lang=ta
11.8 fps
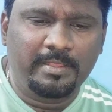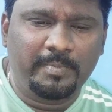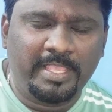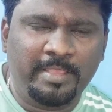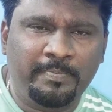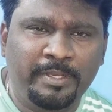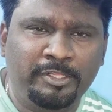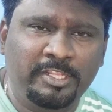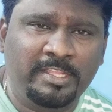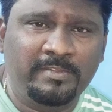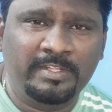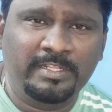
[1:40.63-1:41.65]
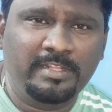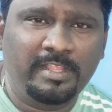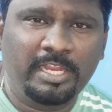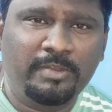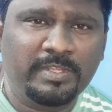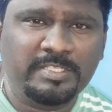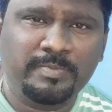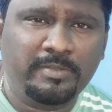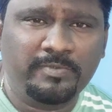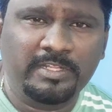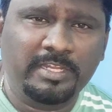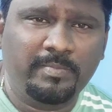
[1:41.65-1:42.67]
மையப்படுத்தி தான் வந்து இந்த
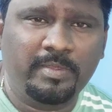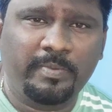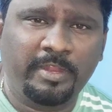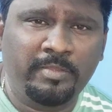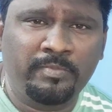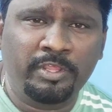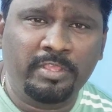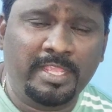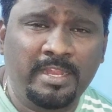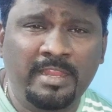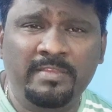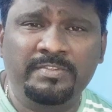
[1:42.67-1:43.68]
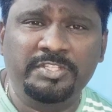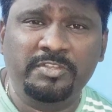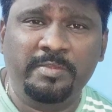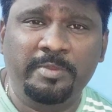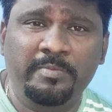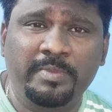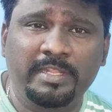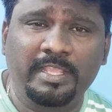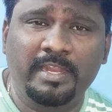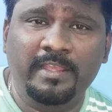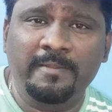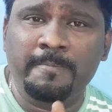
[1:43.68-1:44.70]
இன்வெஸ்ட்மெண்ட் வந்து நம்ம பண்ண முடியும் என்னென்ன விஷயம் அப்படின்னு
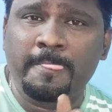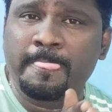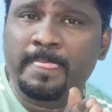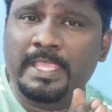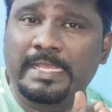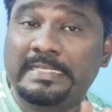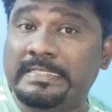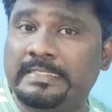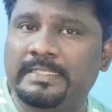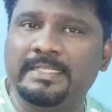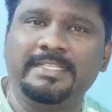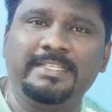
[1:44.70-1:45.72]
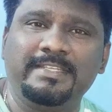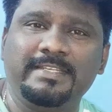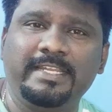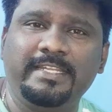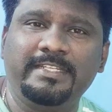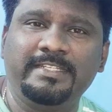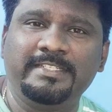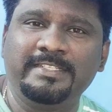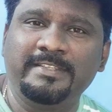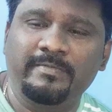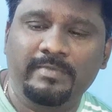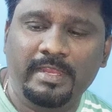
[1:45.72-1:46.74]
பார்த்தீங்கன்னா ரிஸ்க்கு ரிட்டர்னு
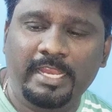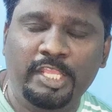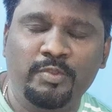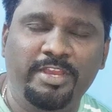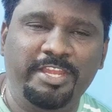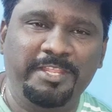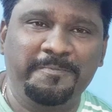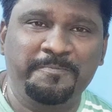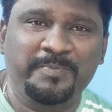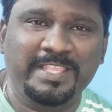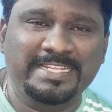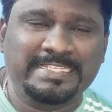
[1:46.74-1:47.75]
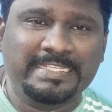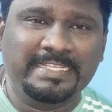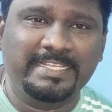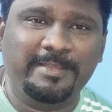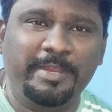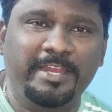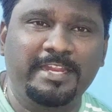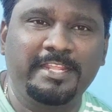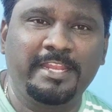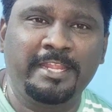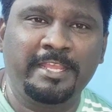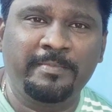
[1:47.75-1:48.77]
லிக்விடிட்டி ரிஸ்க்கு
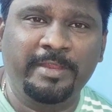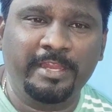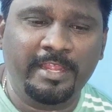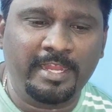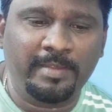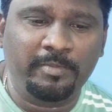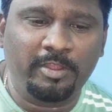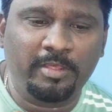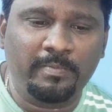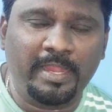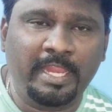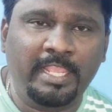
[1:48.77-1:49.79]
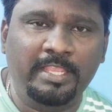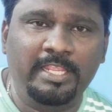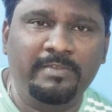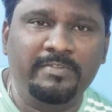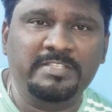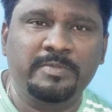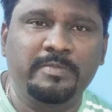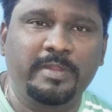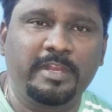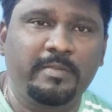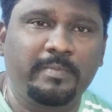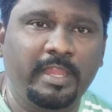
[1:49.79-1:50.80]
அப்படின்றது என்ன அப்படின்னா நம்மளோட மணிக்கு இன்வெஸ்ட்மெண்ட்
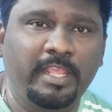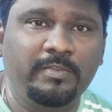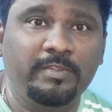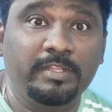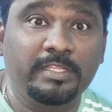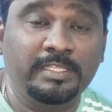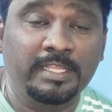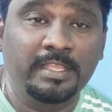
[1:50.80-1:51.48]
பண்ணுற மணிக்கு வந்து